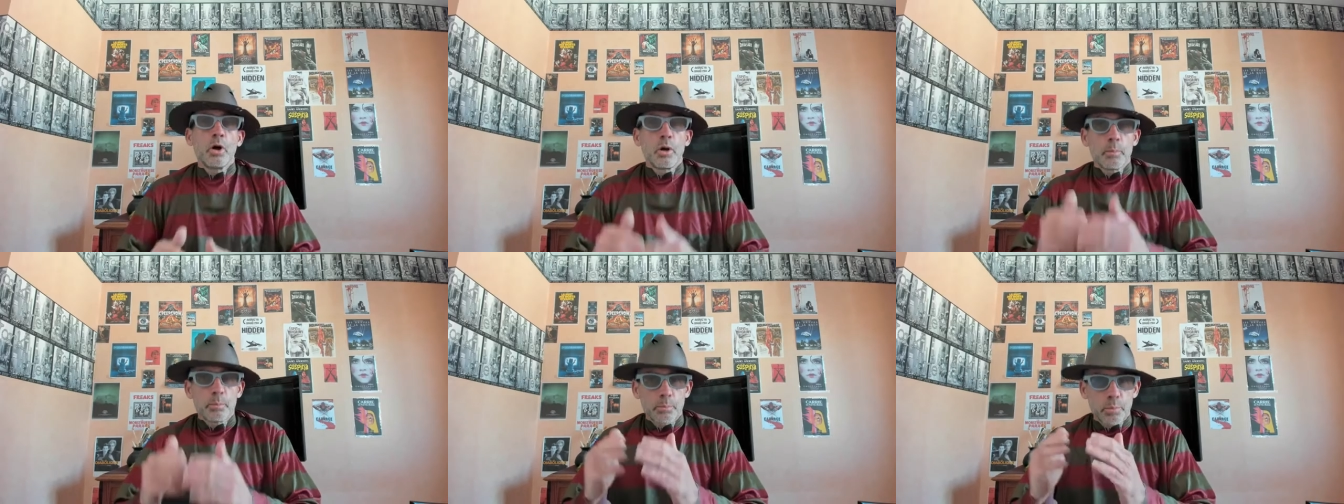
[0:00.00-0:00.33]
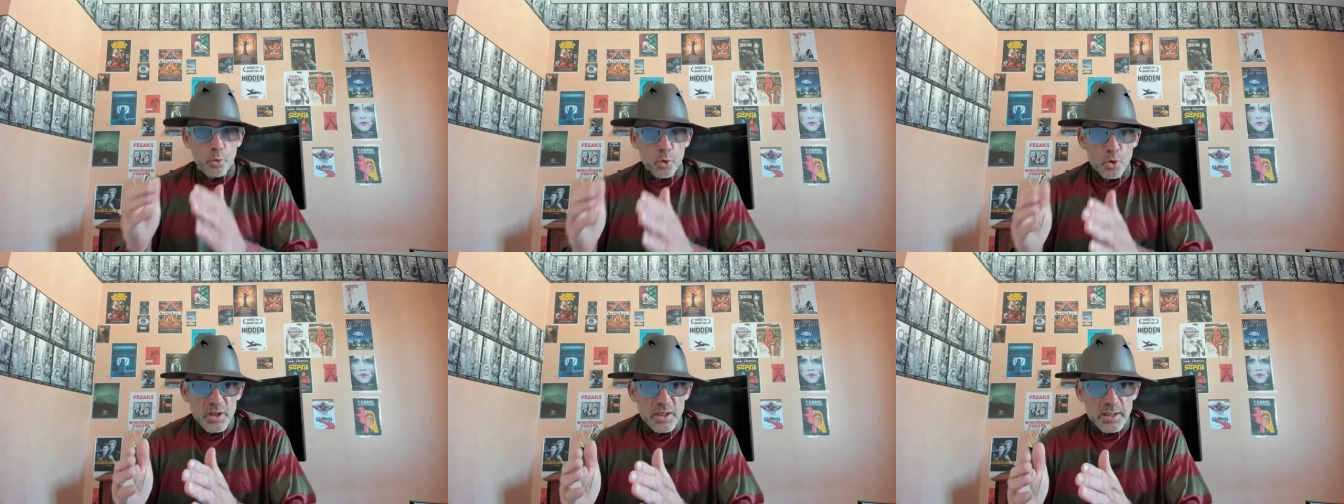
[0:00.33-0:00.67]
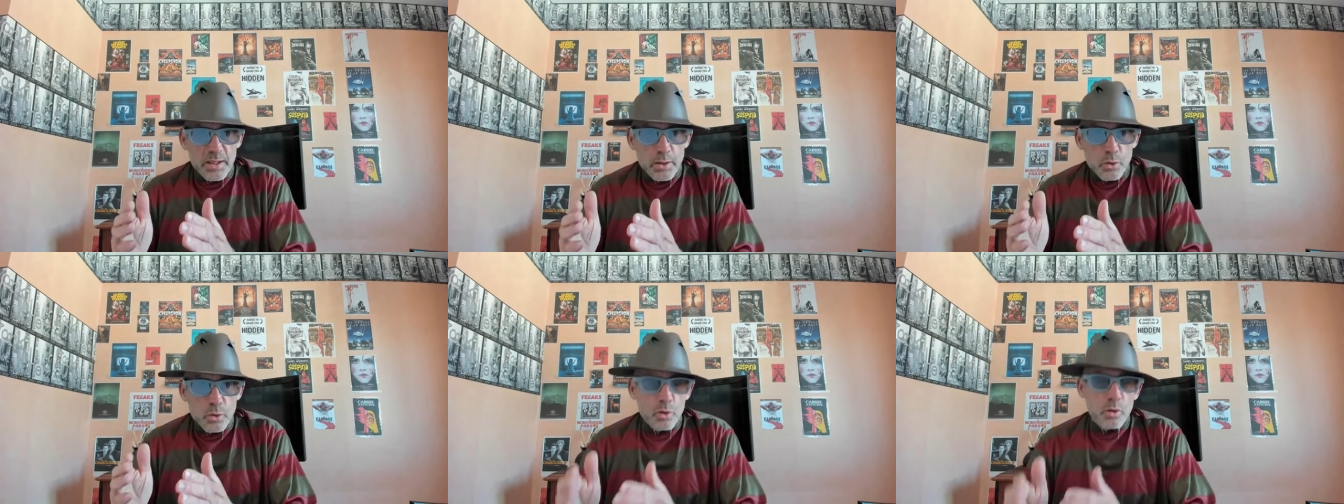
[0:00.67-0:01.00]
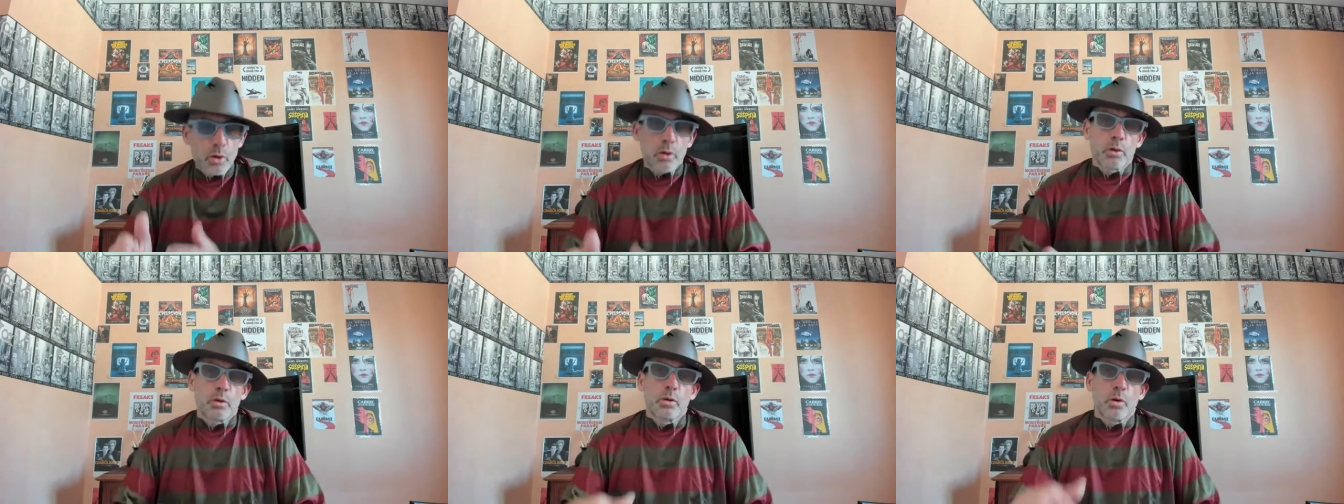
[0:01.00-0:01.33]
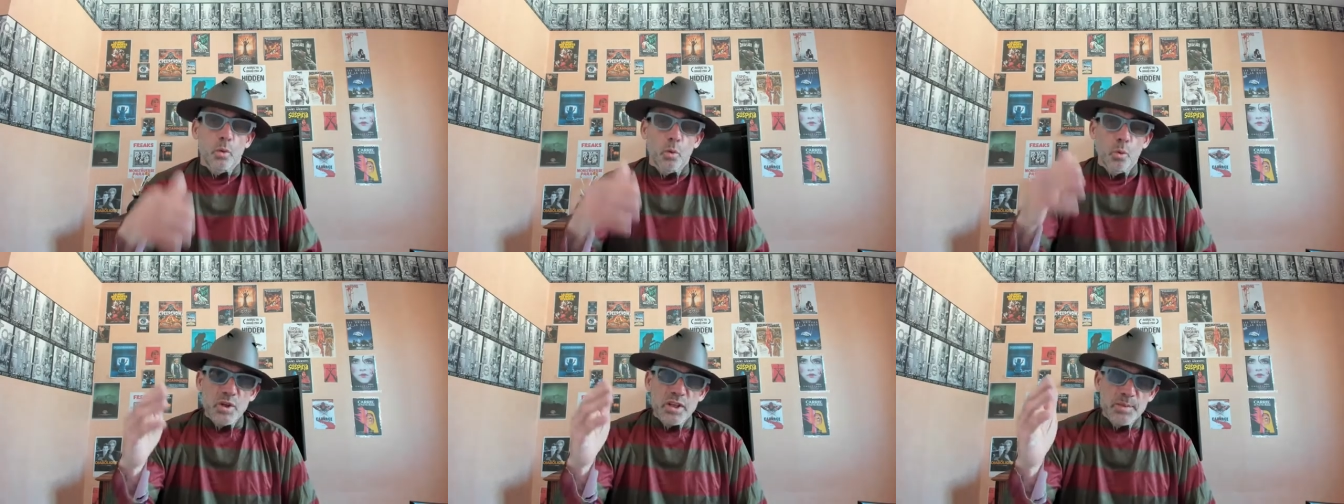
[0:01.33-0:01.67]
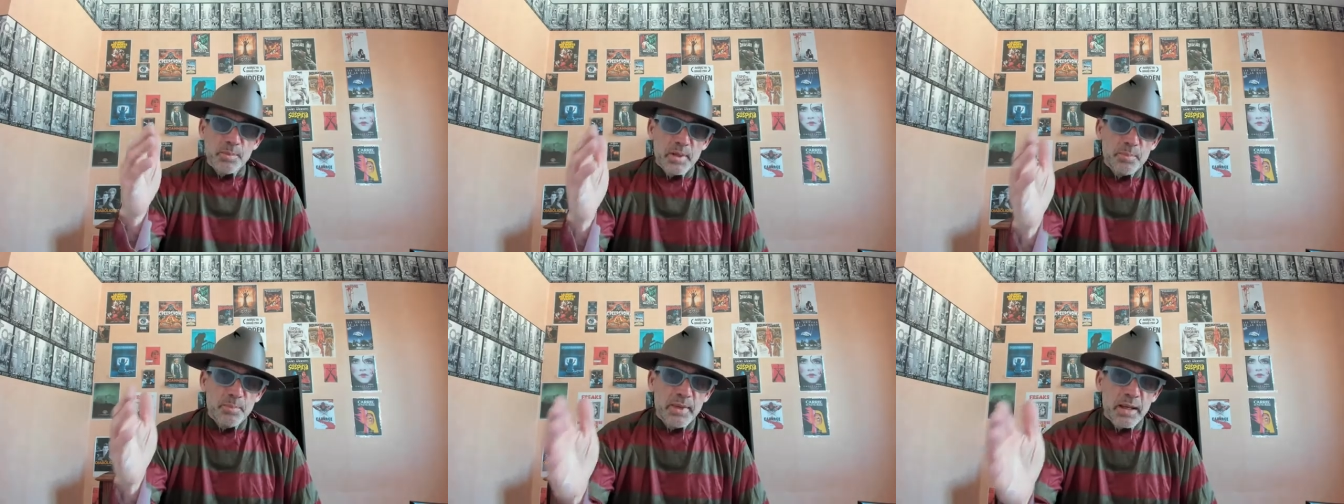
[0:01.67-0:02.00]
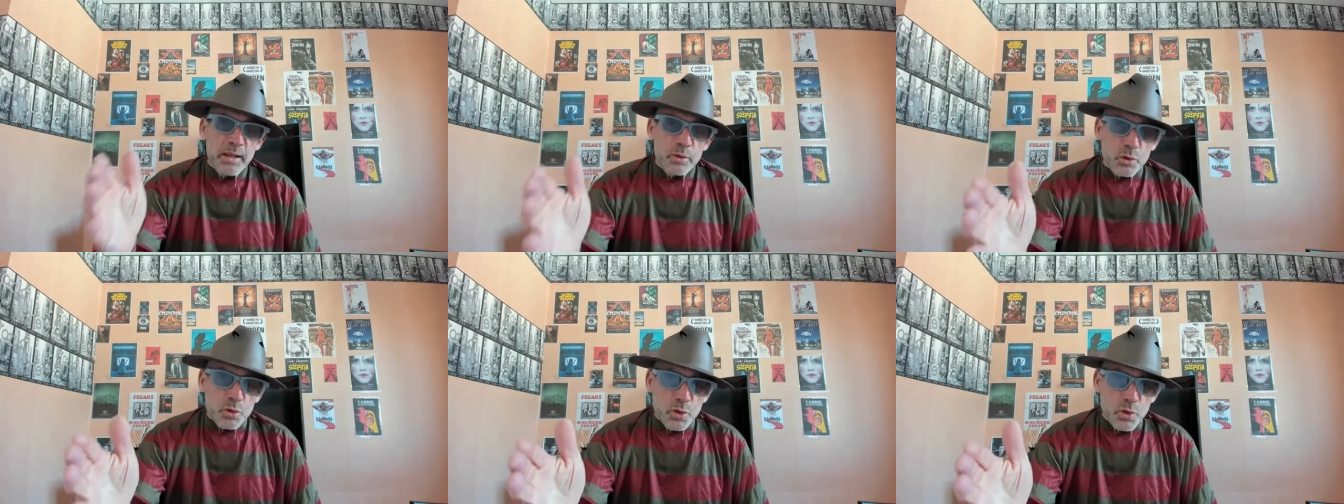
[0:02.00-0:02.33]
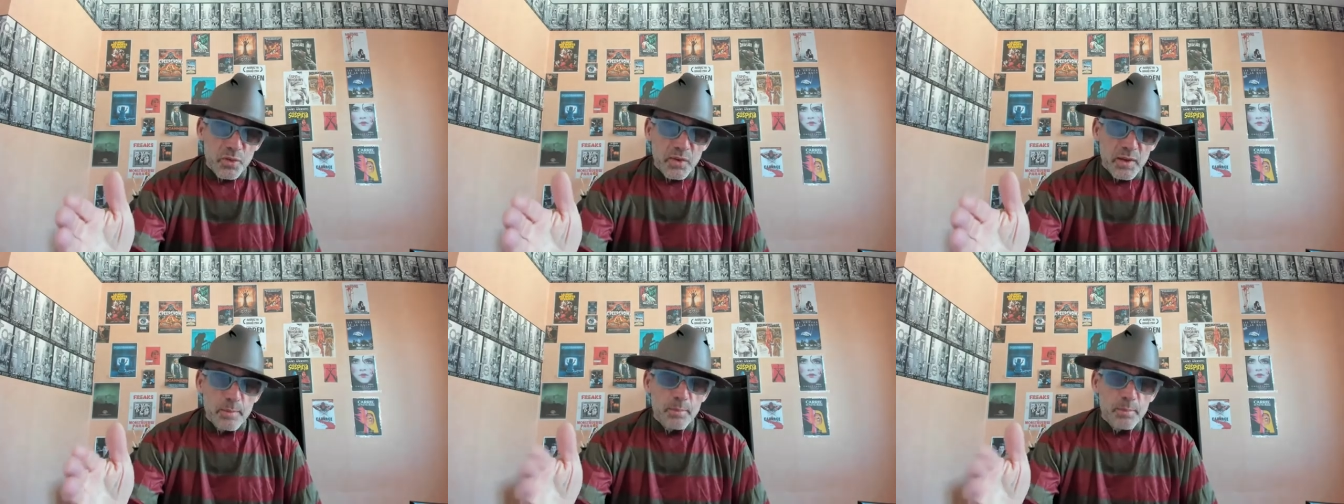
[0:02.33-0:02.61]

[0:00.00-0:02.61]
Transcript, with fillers: Progéniture, on l'explique bien dans ce film,